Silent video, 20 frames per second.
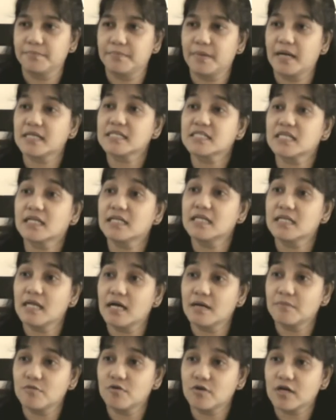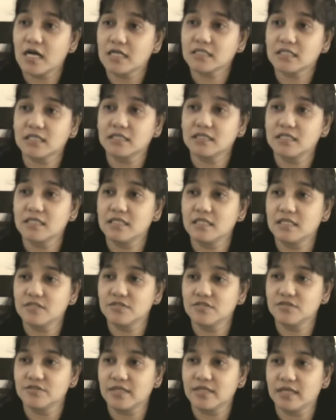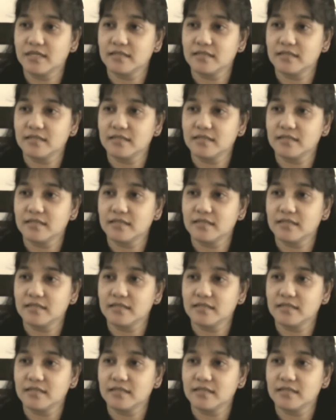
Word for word: para sa kinabukasan din ninyo,